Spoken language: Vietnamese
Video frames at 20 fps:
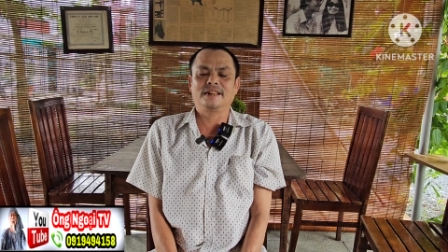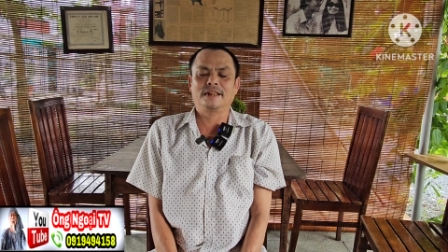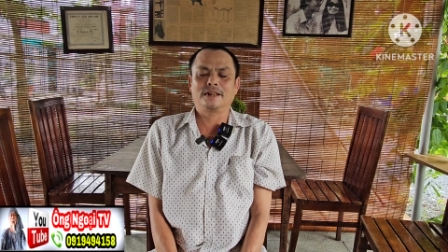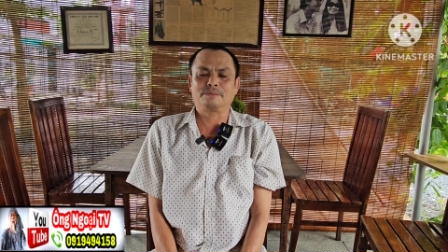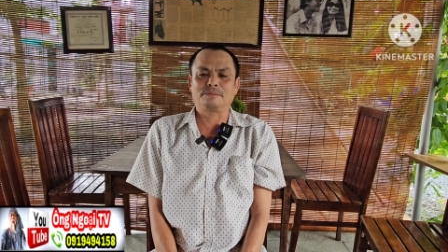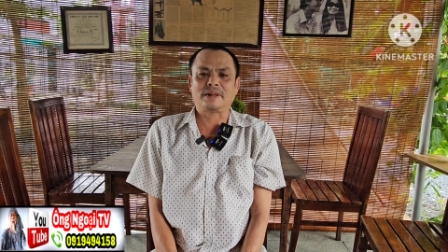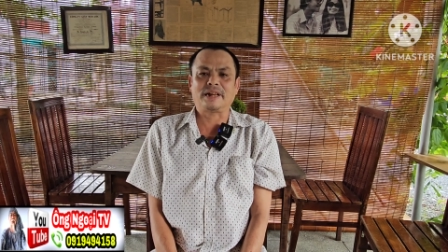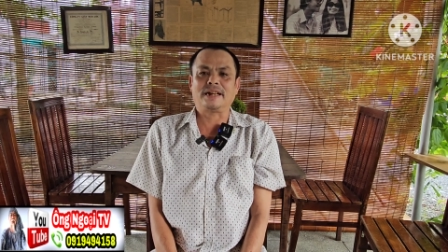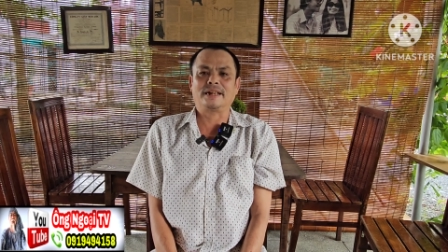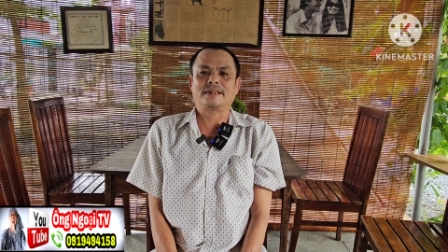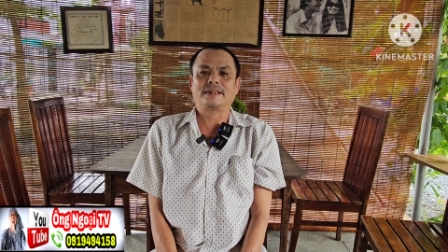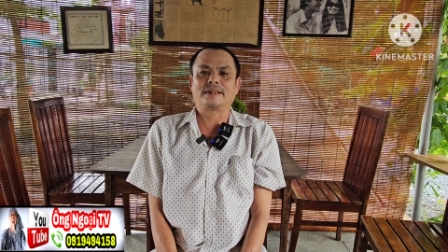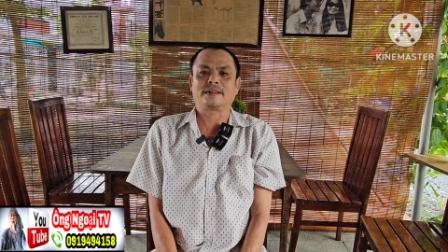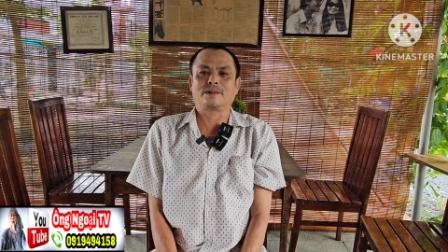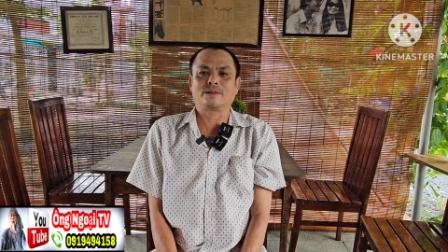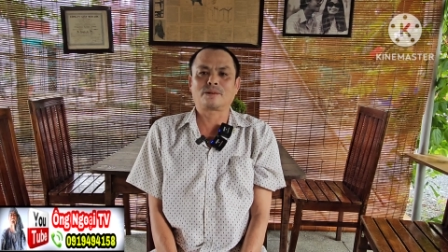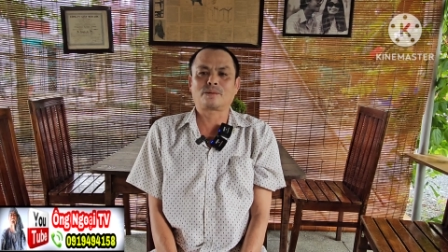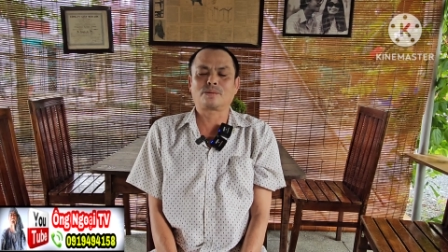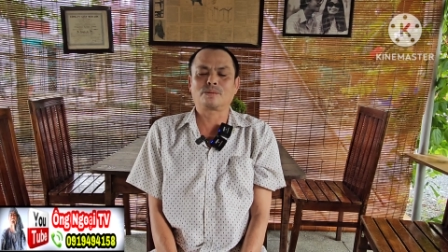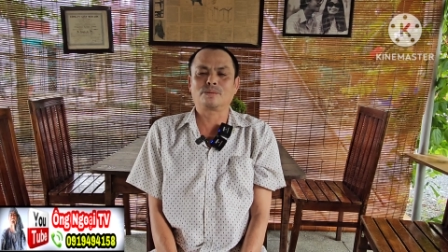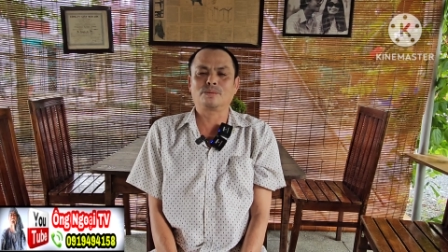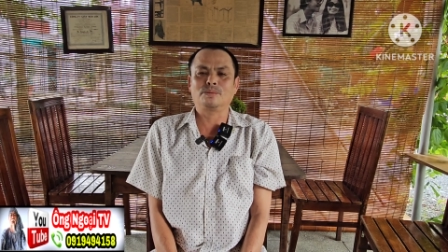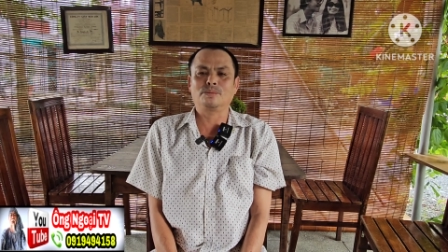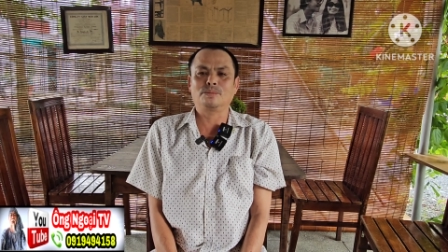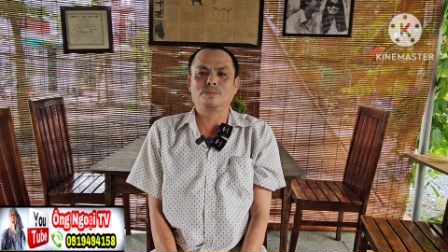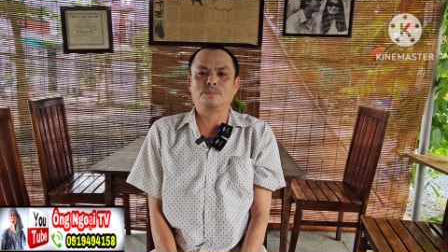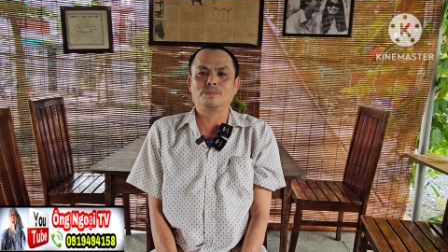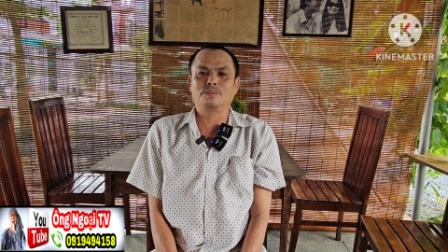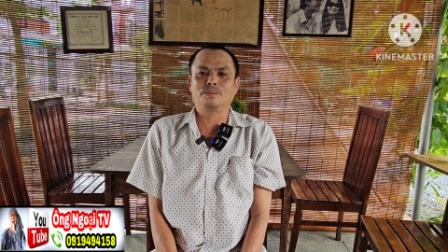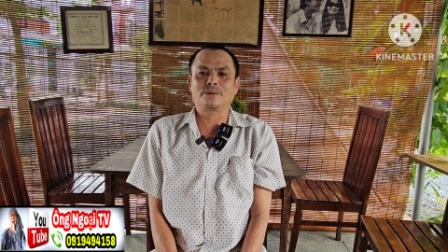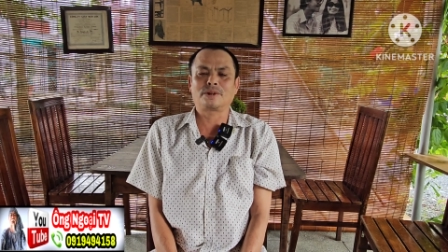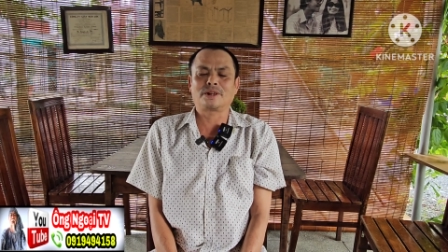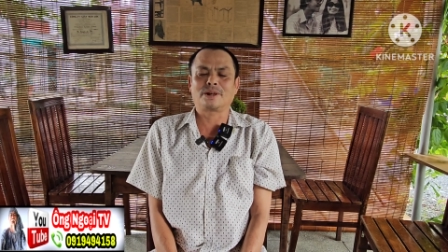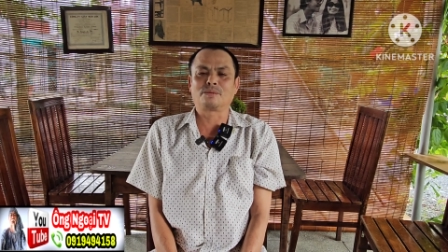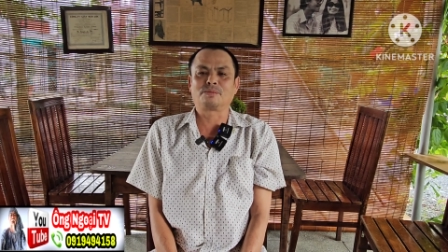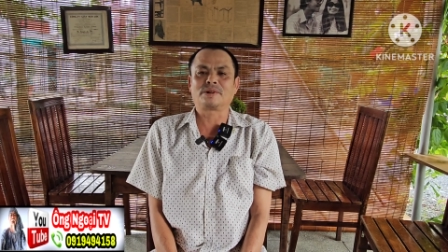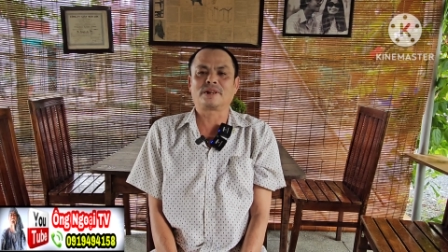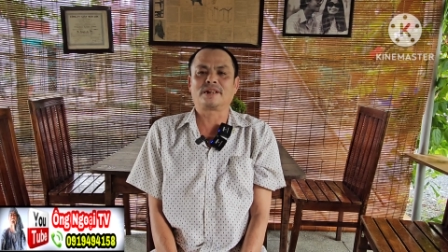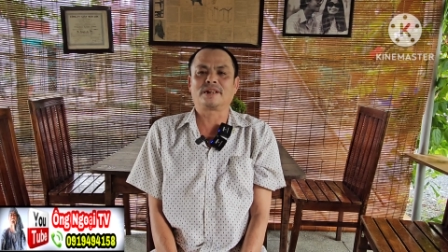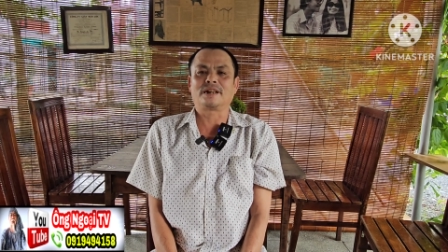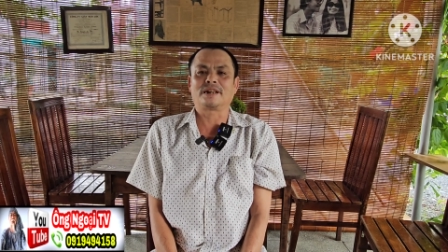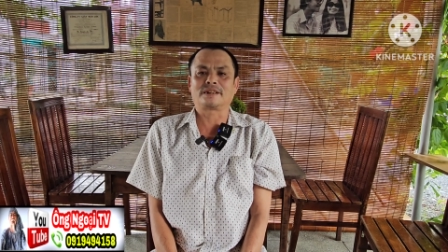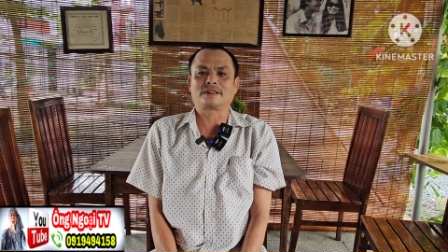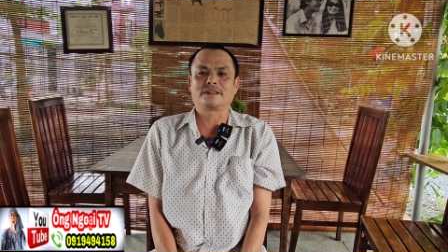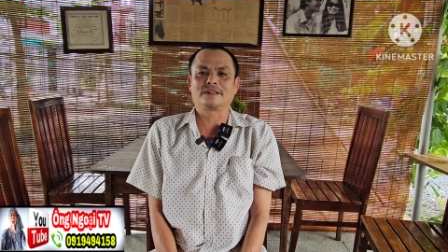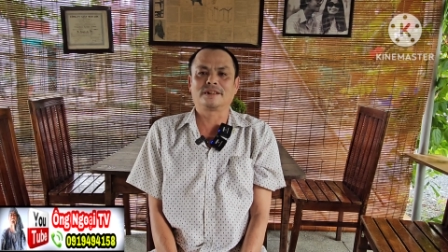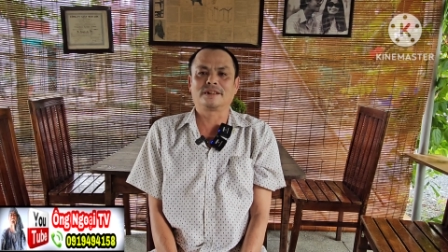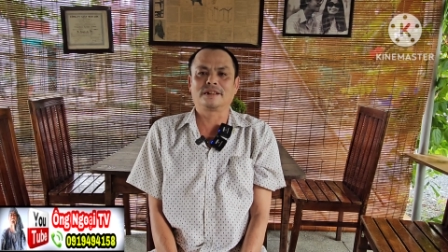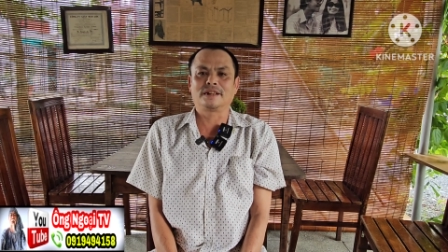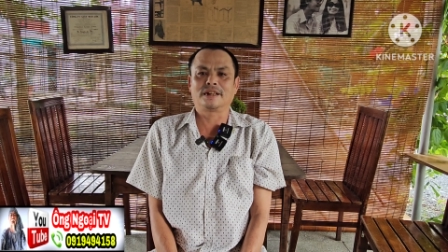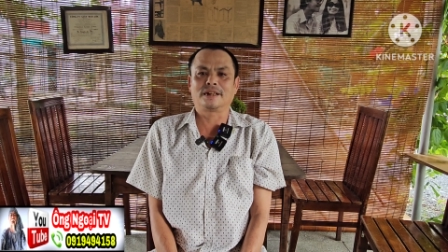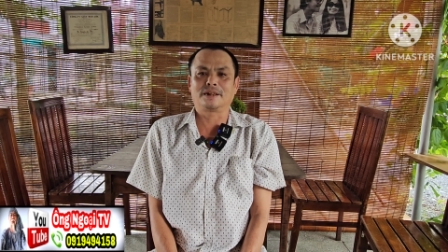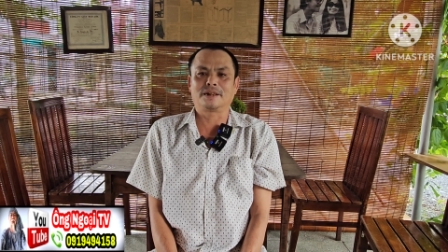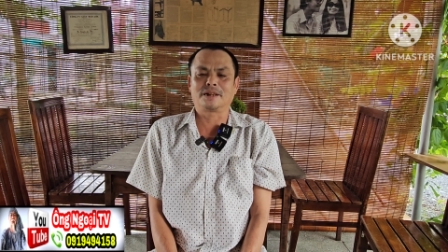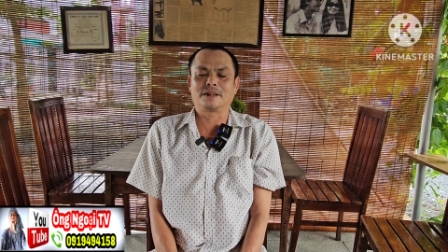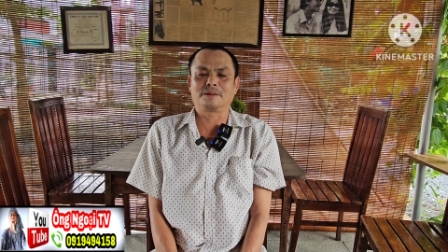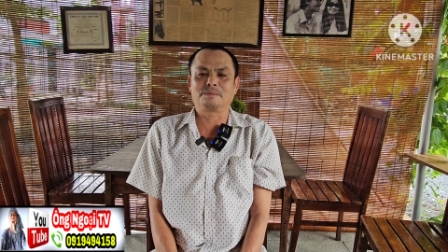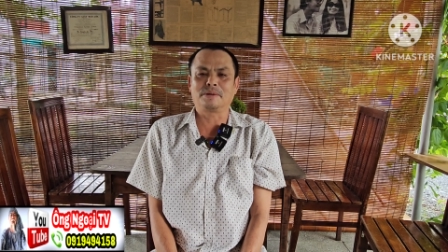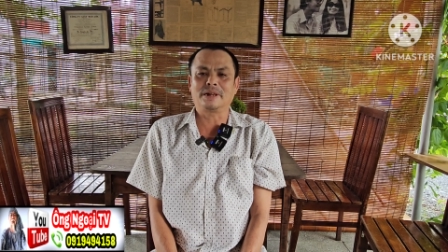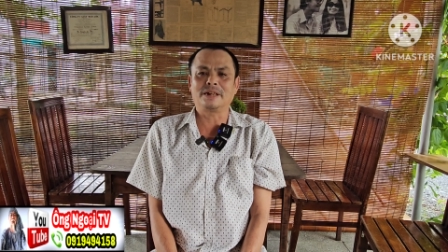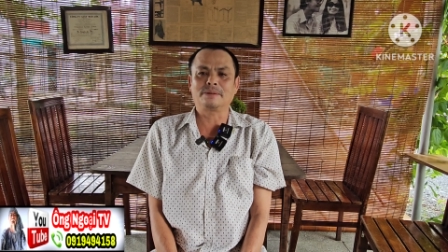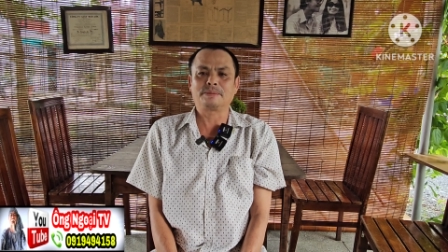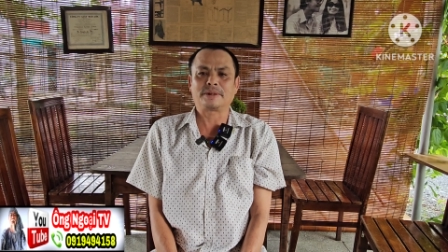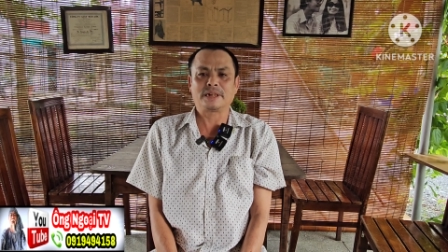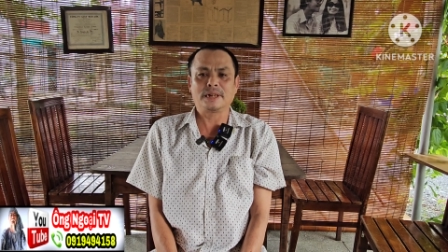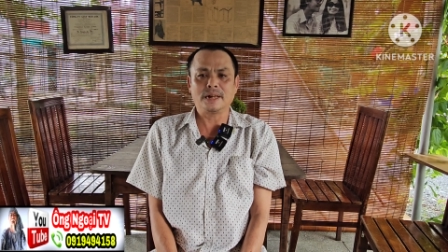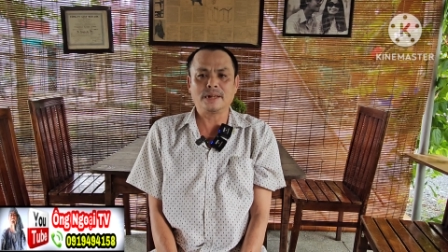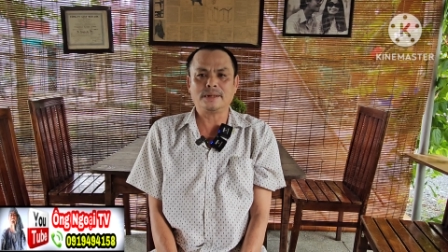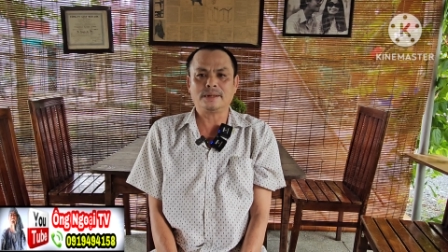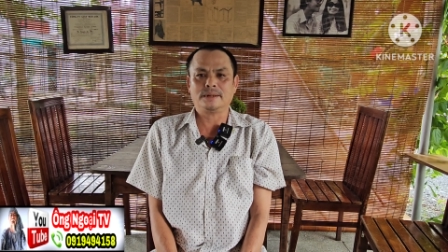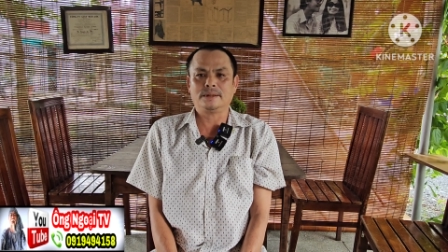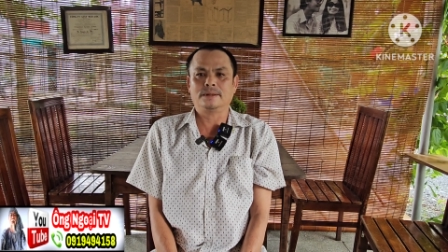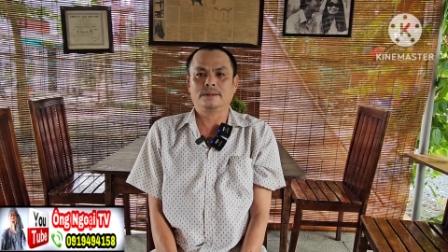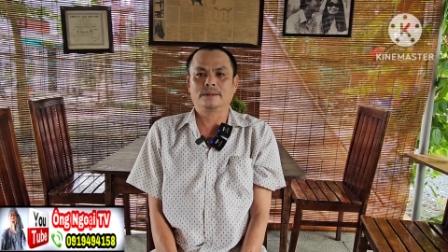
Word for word: năm nay thì nó cũng không phải được như là mấy năm trước